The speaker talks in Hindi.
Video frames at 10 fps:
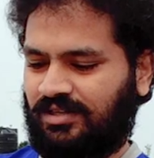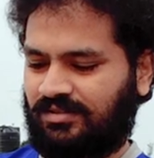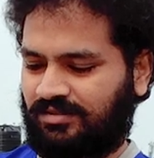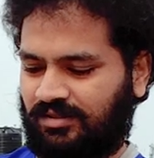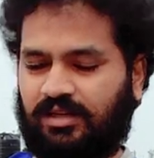
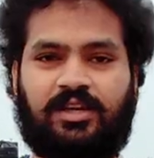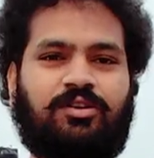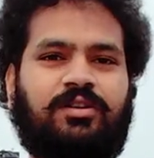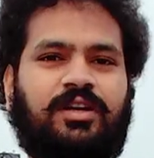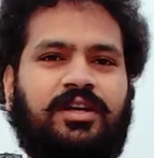इज़
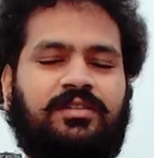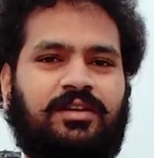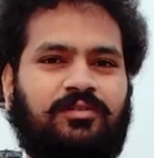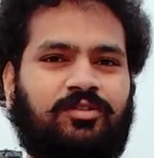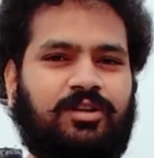निकॉन डी
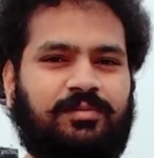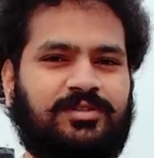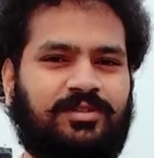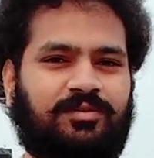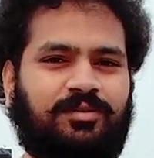थ्री फोर डबल
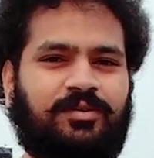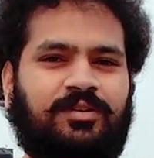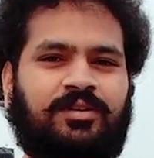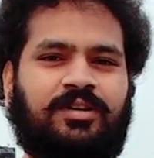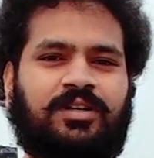ज़ीरो
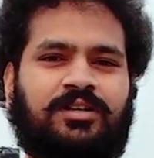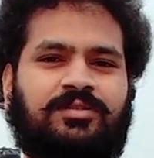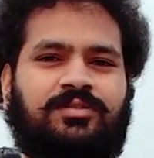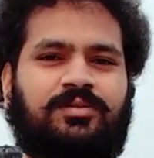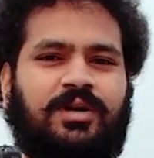
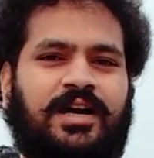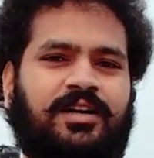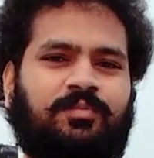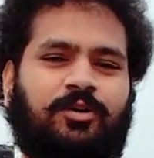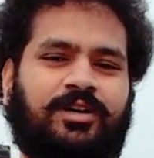सो आई
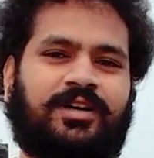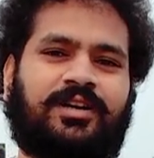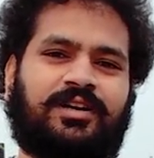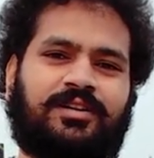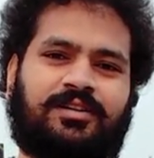हैड बॉट इट
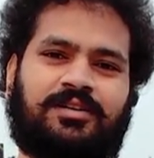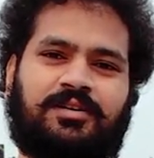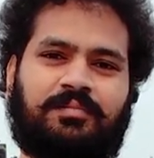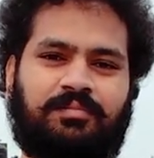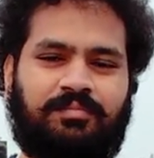इन
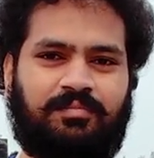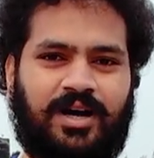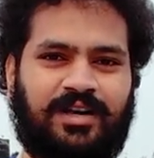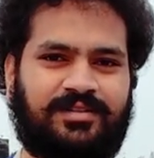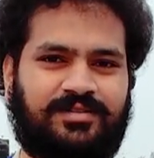
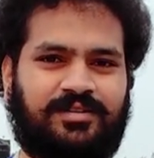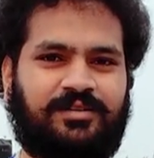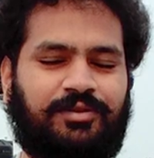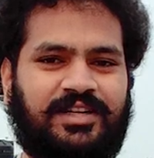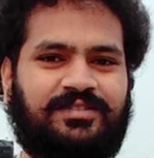मार्च
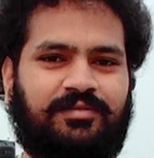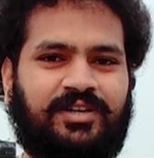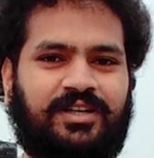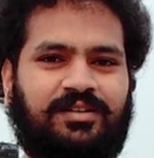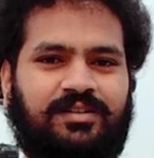
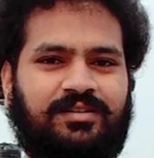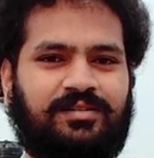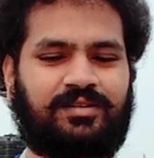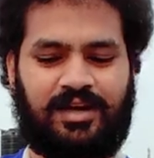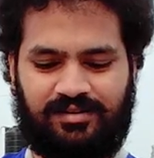2017
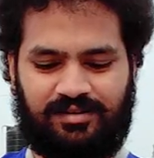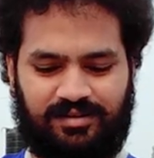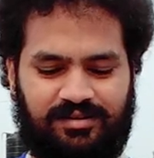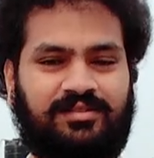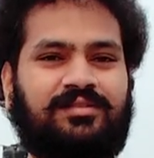ढाई
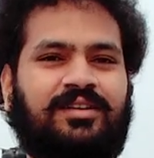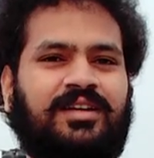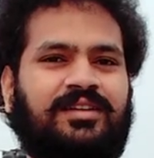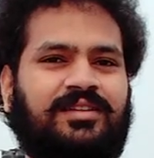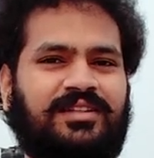
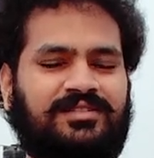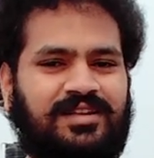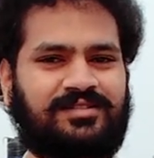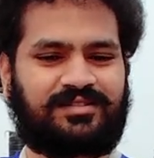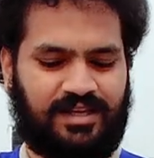तीन
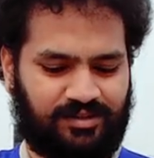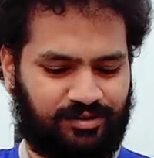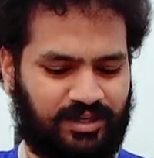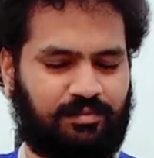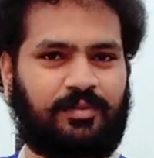साल से ज़्यादा हो
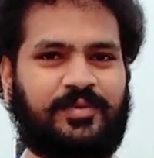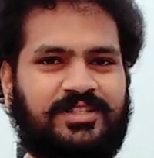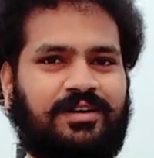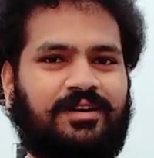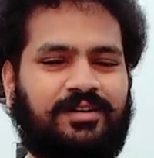गया अभी भी
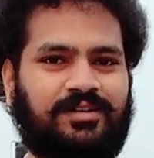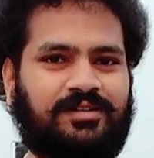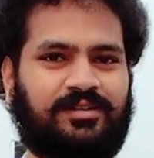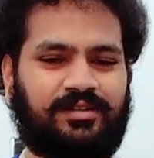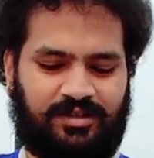चल रहा
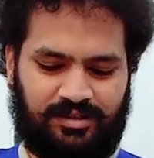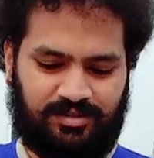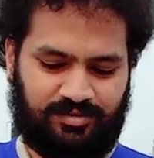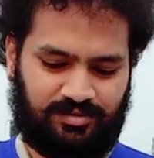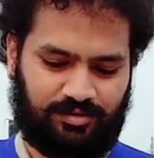
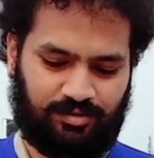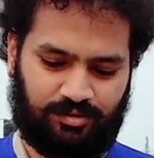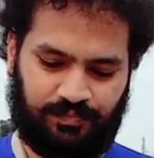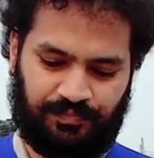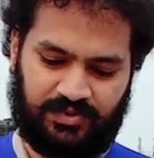है सो
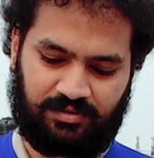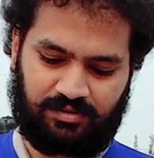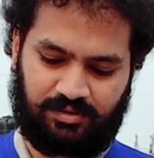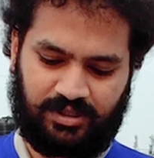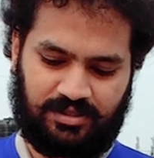
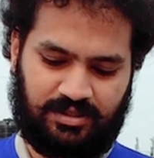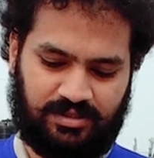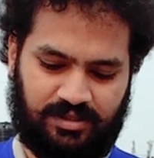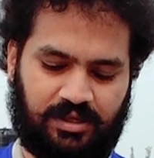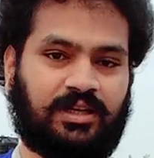दिस
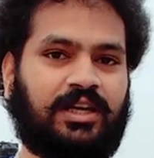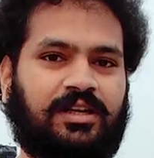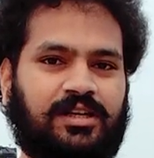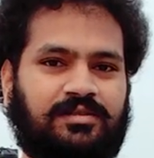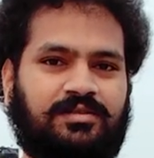इज़ द किट
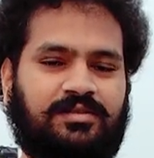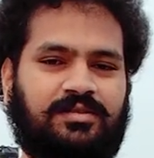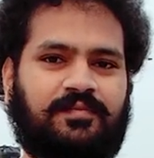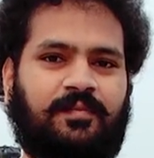लेंस